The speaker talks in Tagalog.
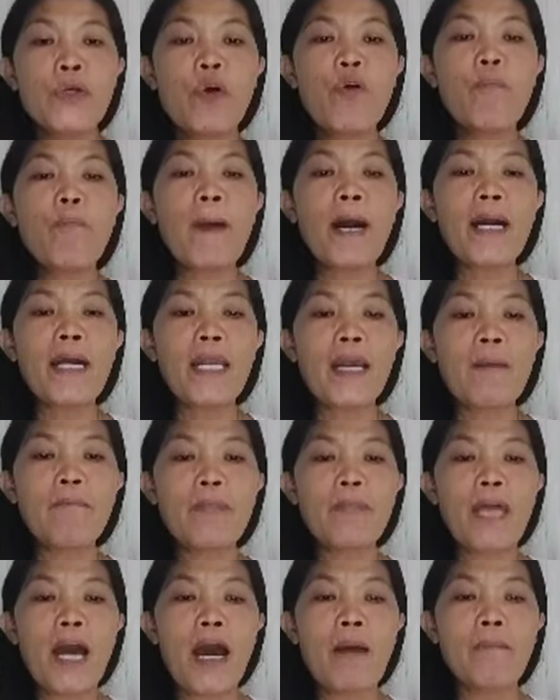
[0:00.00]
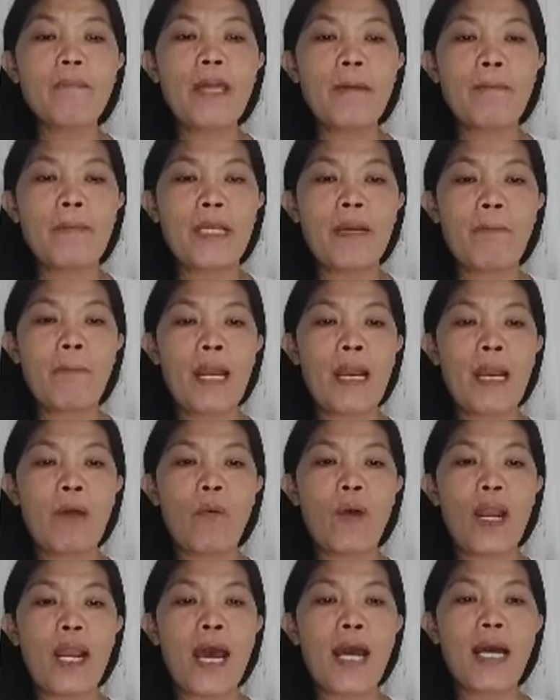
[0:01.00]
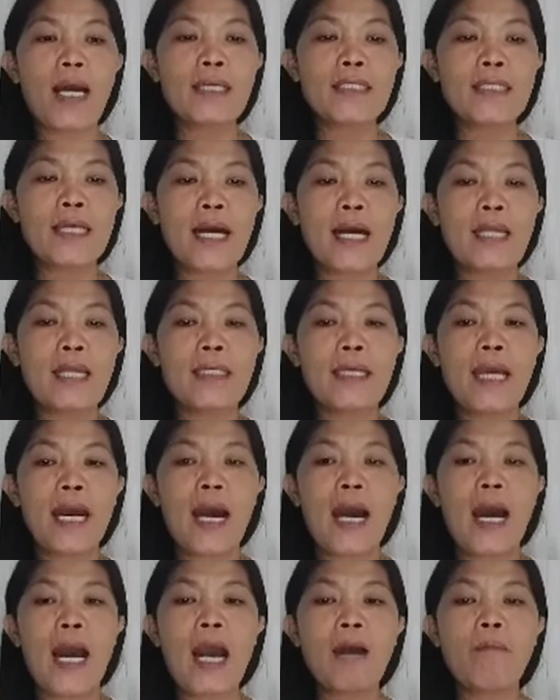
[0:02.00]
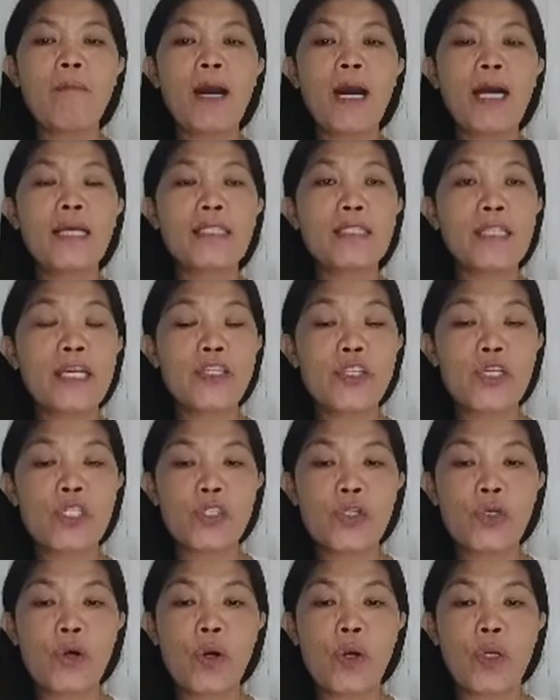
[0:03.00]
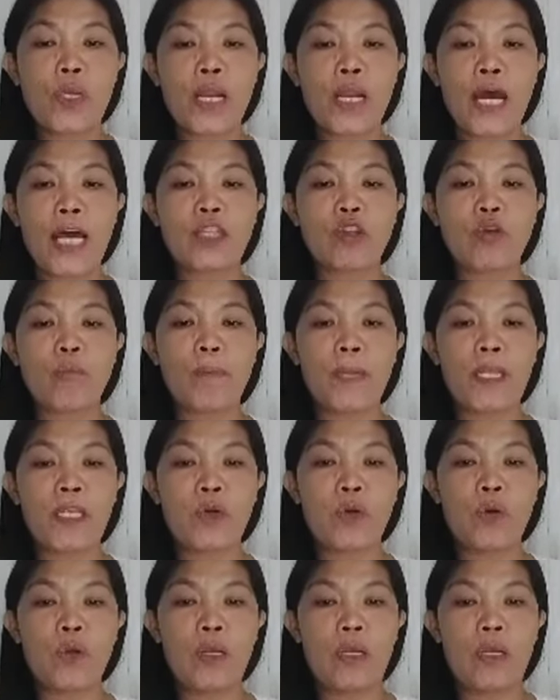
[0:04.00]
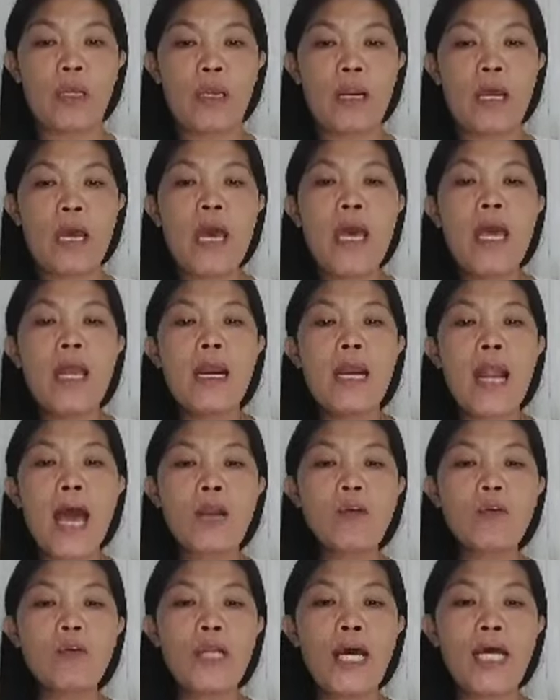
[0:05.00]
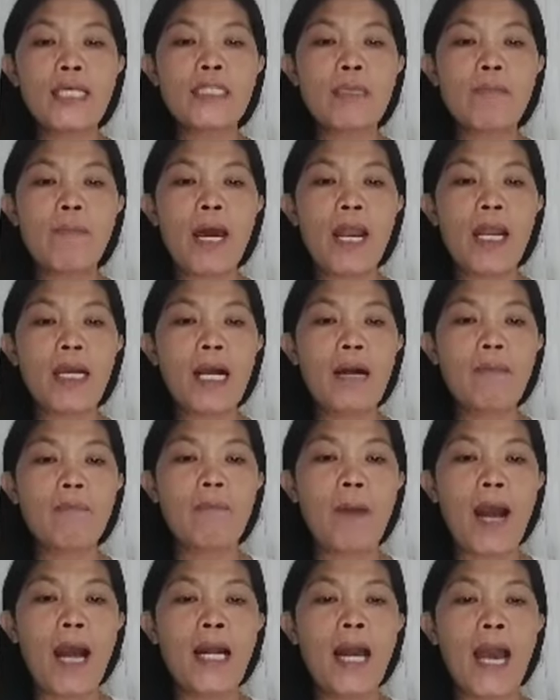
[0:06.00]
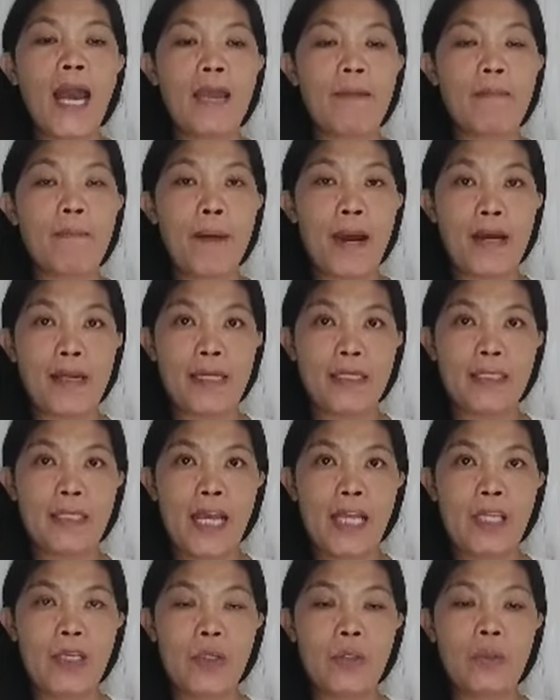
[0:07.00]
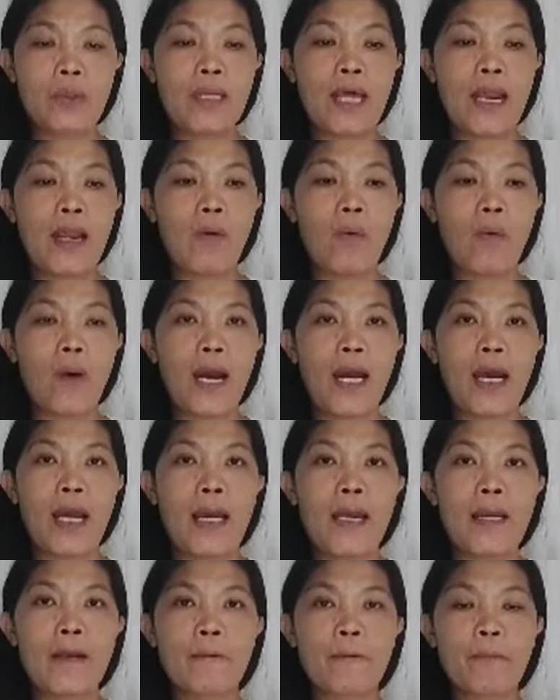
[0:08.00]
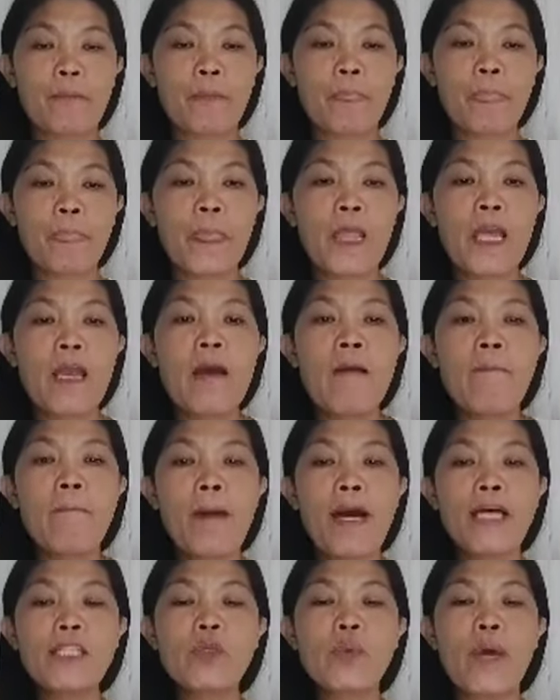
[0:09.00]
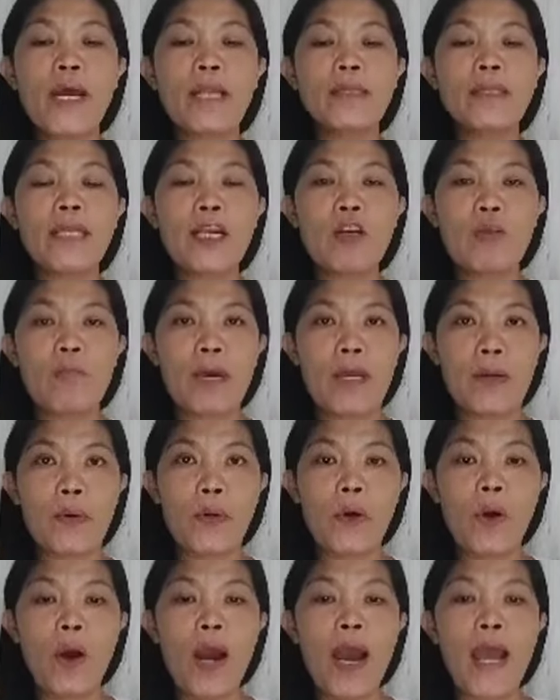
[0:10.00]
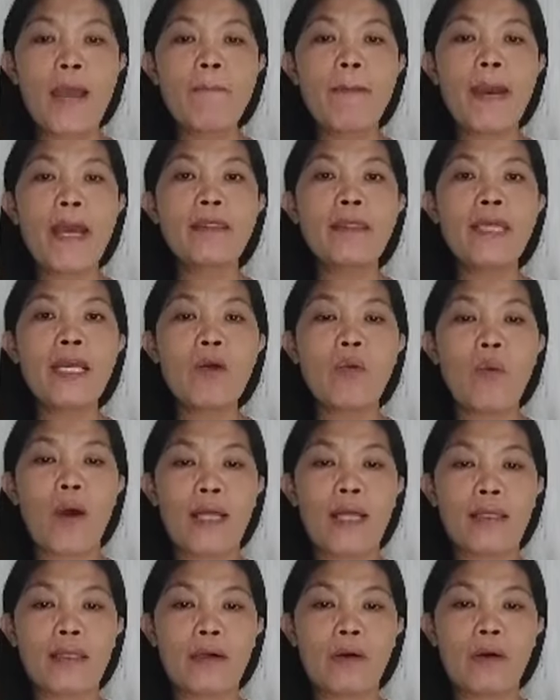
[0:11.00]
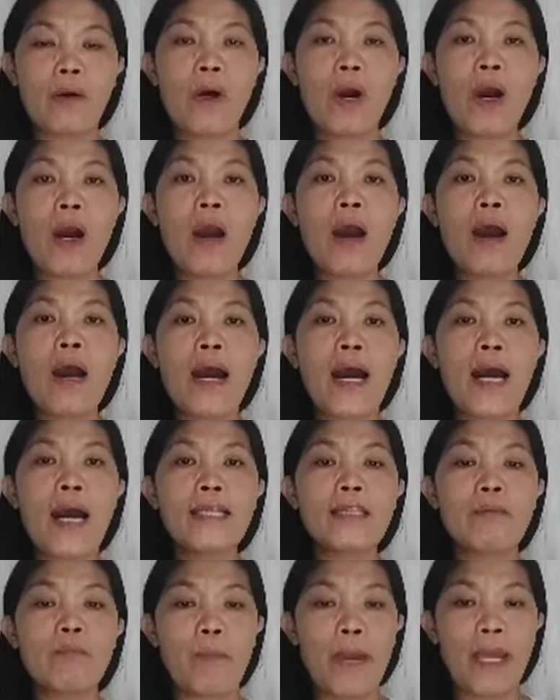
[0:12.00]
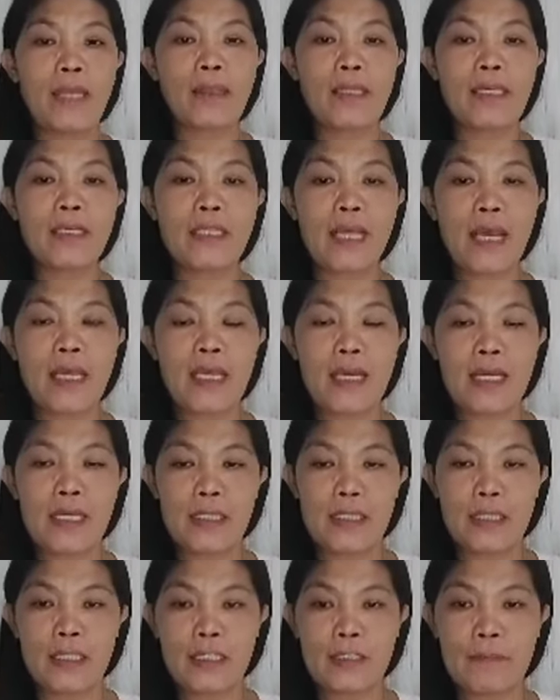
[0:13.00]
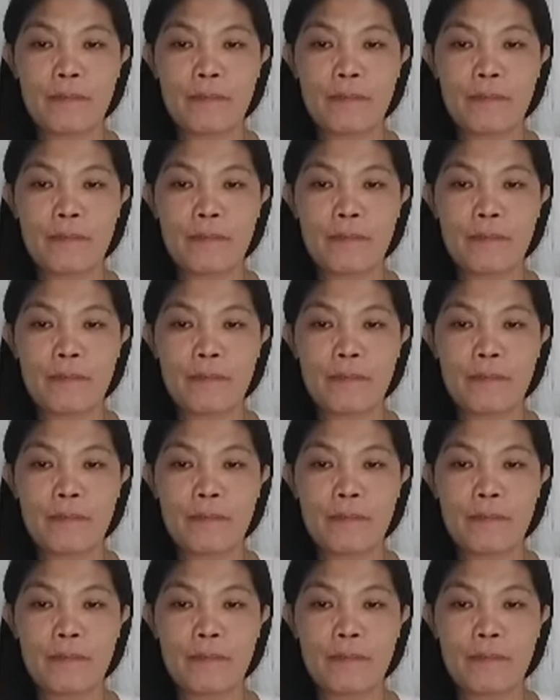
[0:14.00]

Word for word: Yung pakiramdam na binabalawala ka sa kanya ang mga suggestion at opinyon lalo na sa mahalagang bagay para sa inyong dalawa. Maswerteng numero ay 24 at 26.